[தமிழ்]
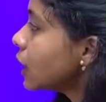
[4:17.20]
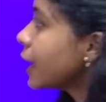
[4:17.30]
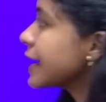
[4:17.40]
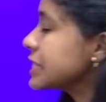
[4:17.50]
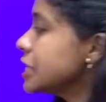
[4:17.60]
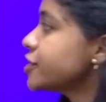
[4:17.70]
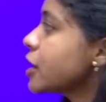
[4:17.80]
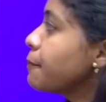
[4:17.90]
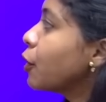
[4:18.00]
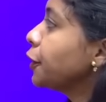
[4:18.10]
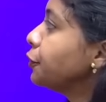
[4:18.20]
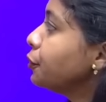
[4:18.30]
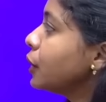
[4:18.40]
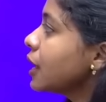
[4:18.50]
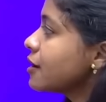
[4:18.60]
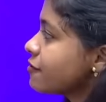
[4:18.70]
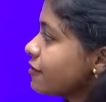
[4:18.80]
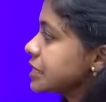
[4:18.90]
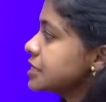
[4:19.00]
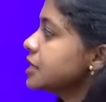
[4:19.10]
எக்ஸைஸ் த்ரீ பாயிண்ட் டூவில்
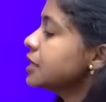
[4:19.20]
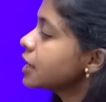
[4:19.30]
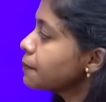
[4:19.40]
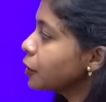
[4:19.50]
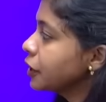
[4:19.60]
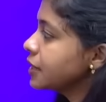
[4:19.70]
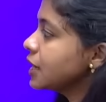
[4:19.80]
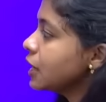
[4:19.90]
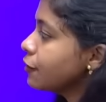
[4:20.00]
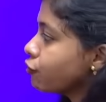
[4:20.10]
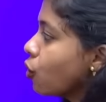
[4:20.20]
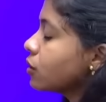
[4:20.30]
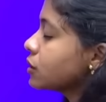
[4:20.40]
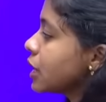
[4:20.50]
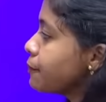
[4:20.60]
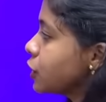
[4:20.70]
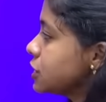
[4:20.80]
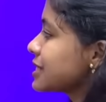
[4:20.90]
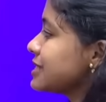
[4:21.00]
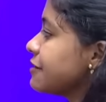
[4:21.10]
ஃபஸ்ட்டு த்ரீ பாயிண்ட் த்ரீல ஃபோர் த்ரீ
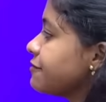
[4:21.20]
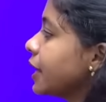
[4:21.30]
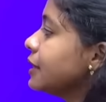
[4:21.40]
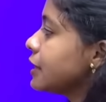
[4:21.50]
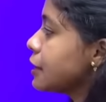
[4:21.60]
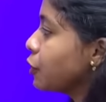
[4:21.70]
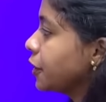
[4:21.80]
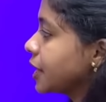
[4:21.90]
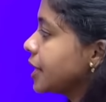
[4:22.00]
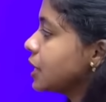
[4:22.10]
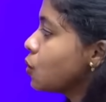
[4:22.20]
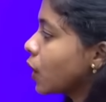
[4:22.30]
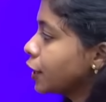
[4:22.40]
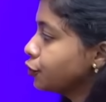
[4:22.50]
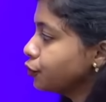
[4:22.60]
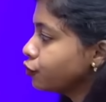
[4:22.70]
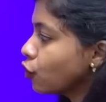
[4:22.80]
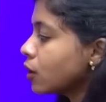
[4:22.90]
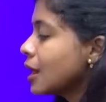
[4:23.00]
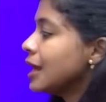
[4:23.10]
பாயிண்ட் சிக்ஸில் ஃபைவ் த்ரீ பாயிண்ட் எயிட்டில் ஒன் டூ
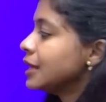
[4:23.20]
ஃபோர்